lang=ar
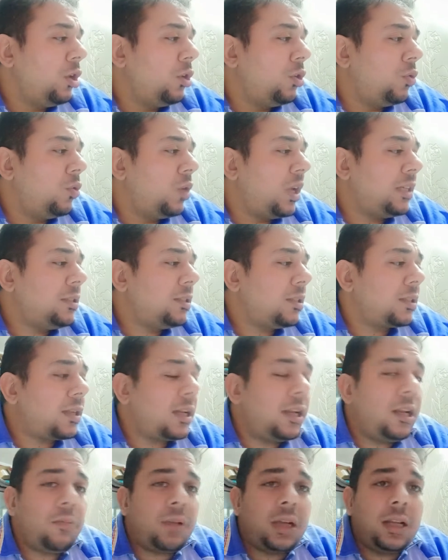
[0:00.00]
واللي عايز
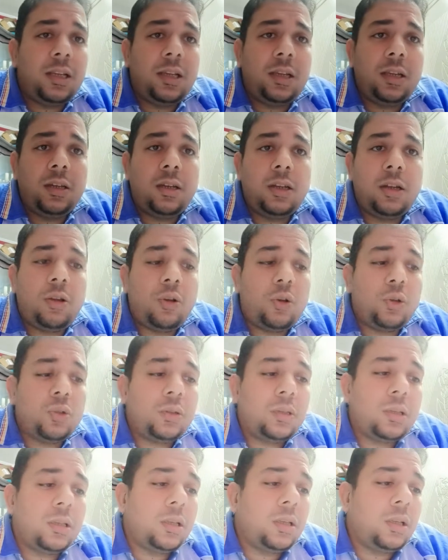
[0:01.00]
اتكلم عليه ان
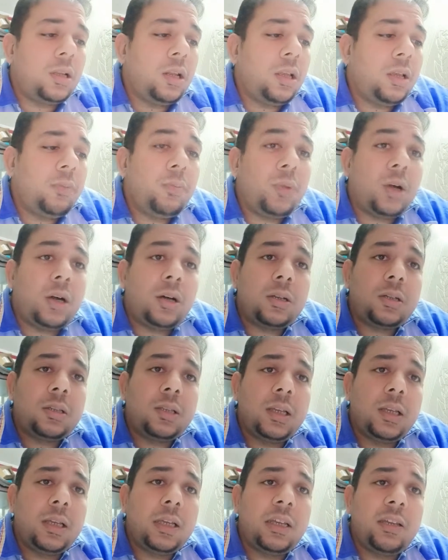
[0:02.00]
الهوت الام ار
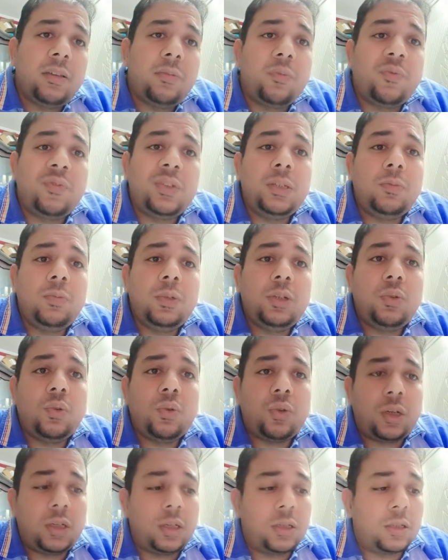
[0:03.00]
ده فيه منه
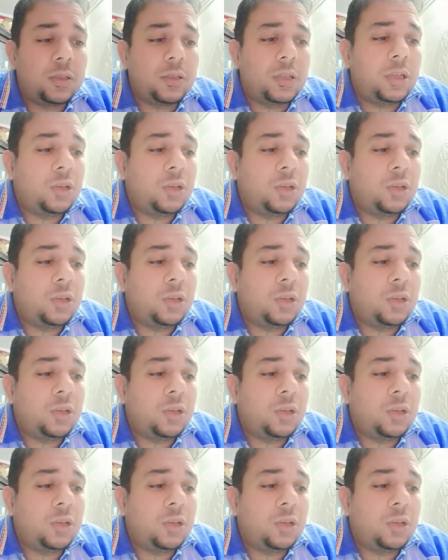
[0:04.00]
نوعين